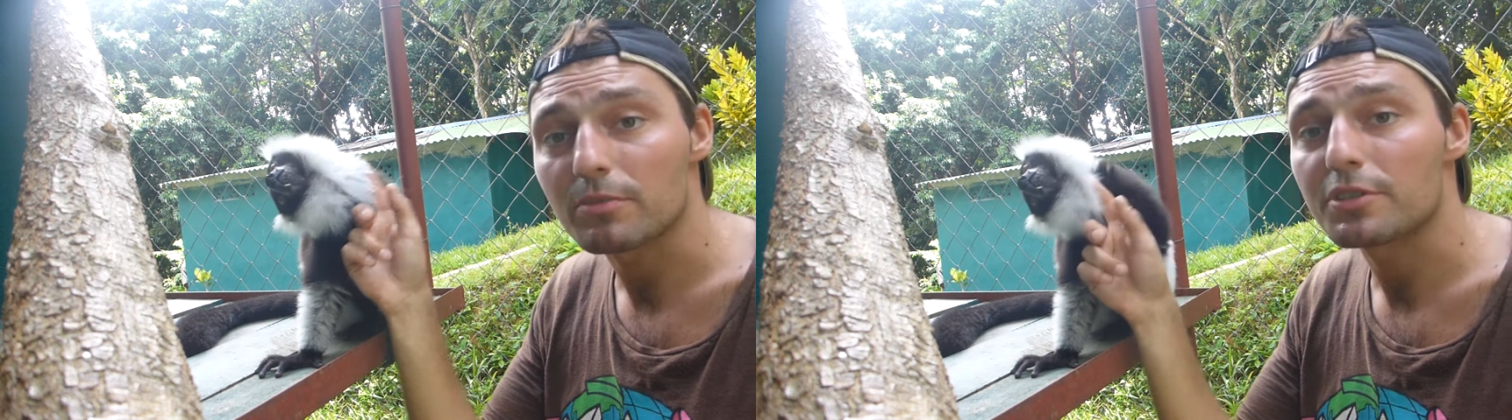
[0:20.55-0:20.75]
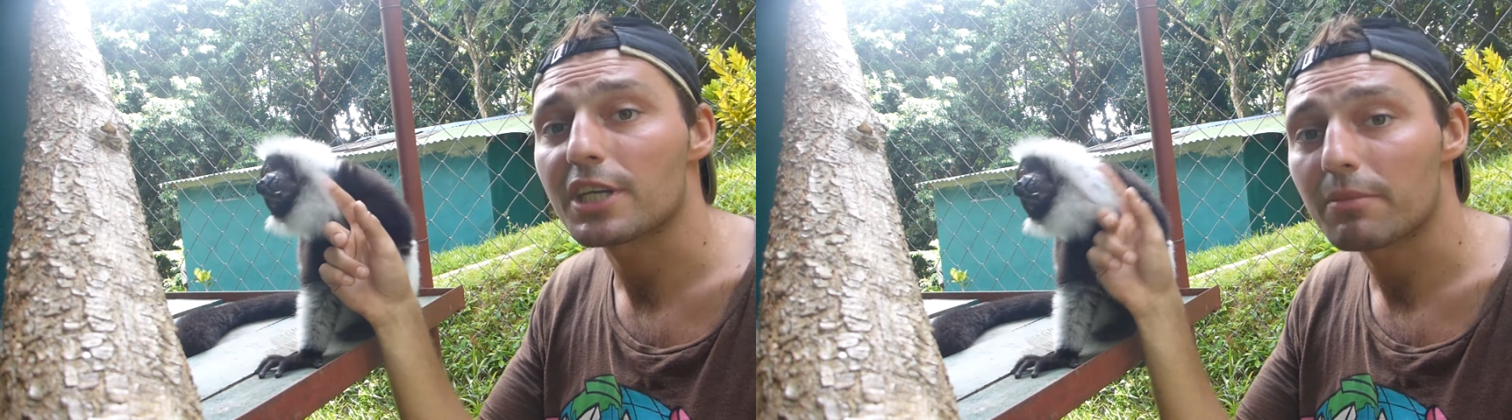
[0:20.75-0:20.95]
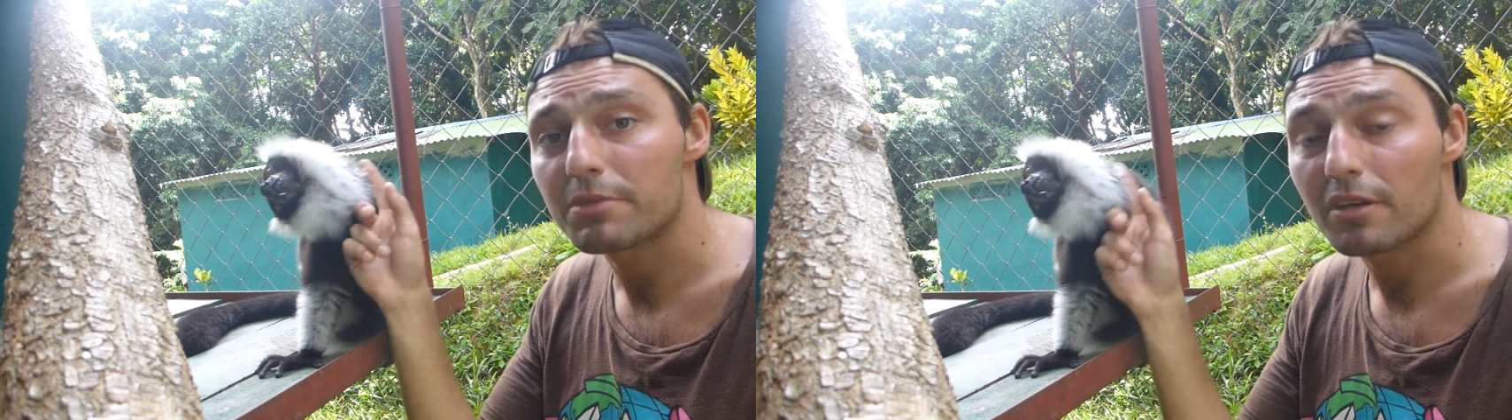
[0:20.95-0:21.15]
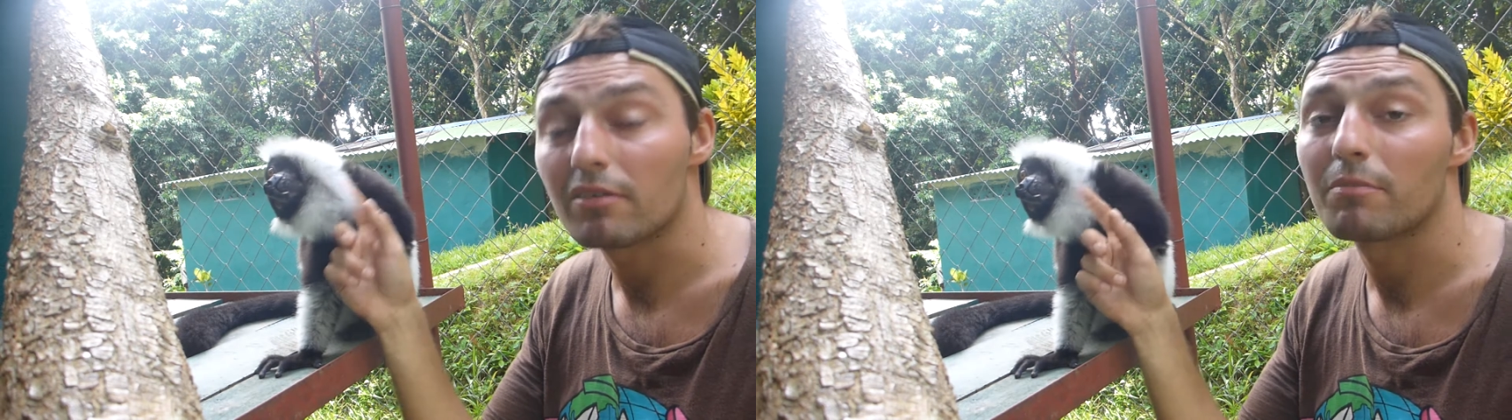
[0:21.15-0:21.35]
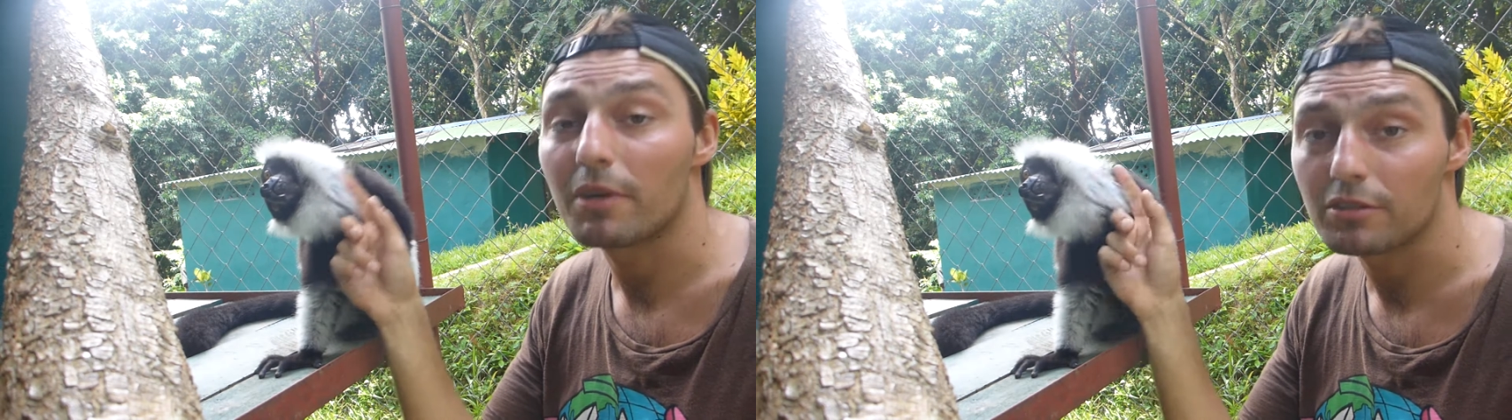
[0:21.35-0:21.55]
że musiałem się
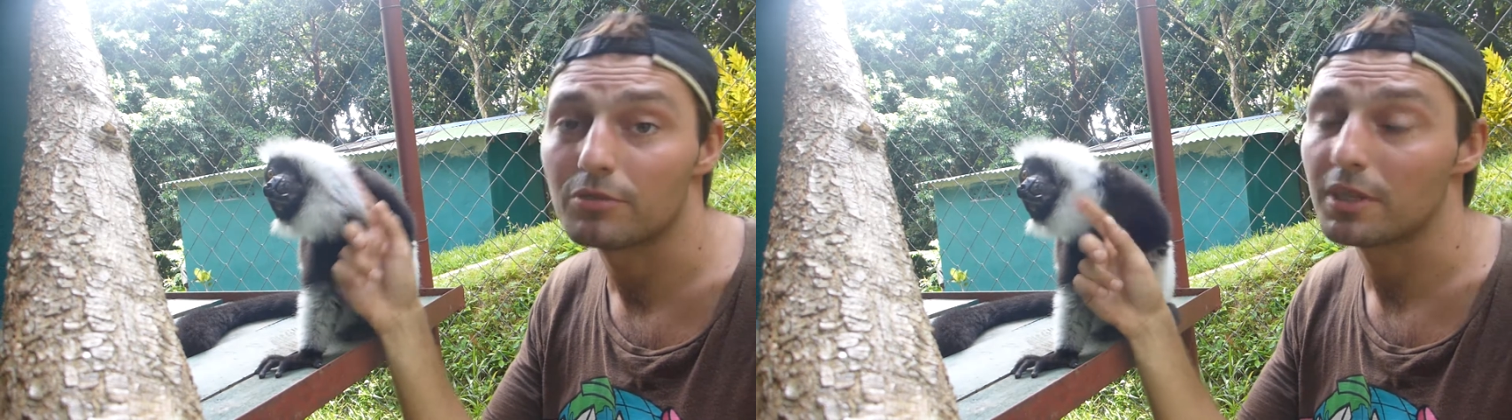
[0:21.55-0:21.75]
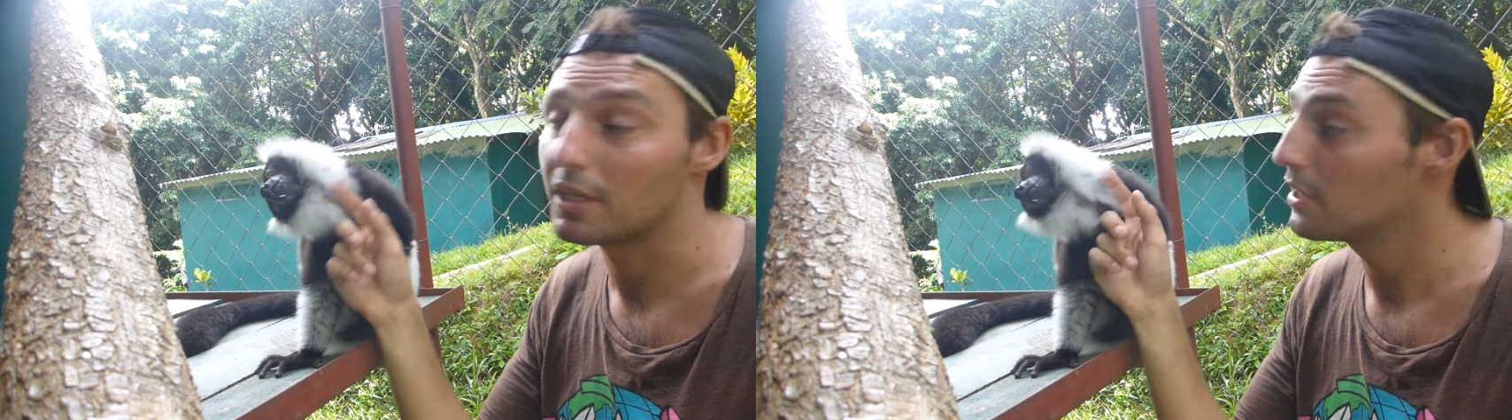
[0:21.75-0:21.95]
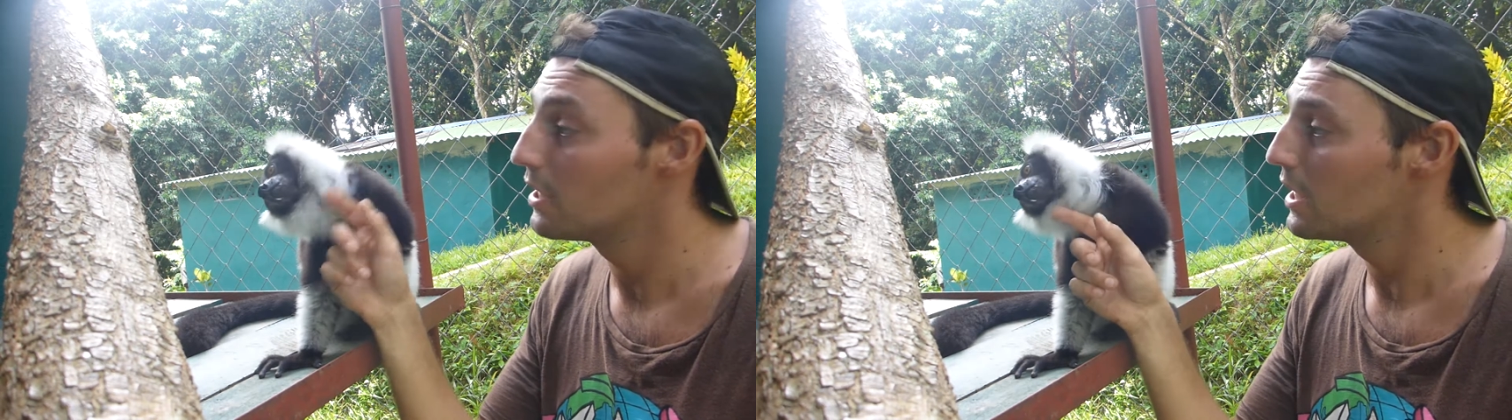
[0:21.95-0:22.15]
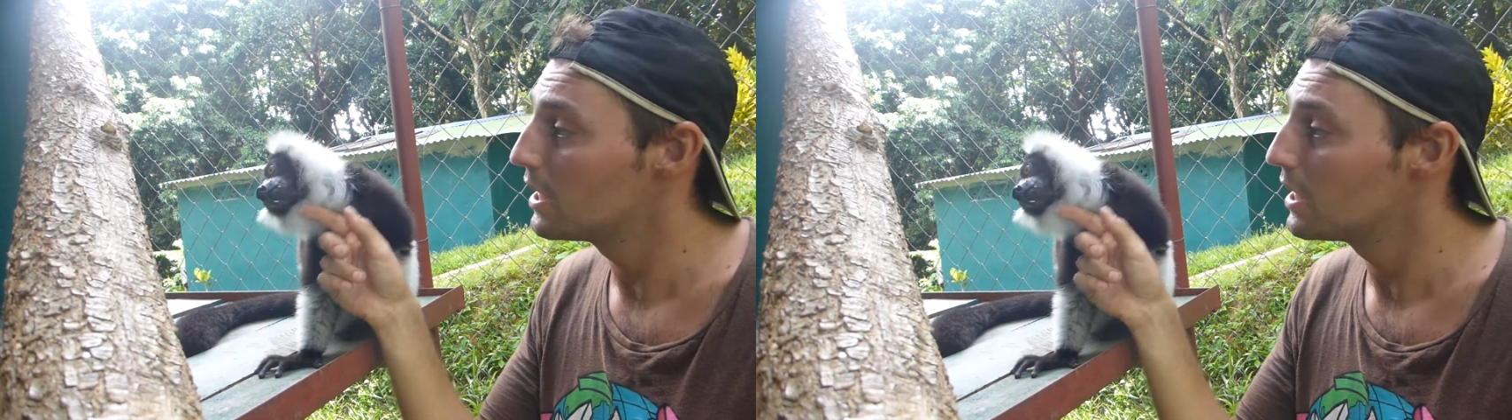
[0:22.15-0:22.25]
wybrać tutaj.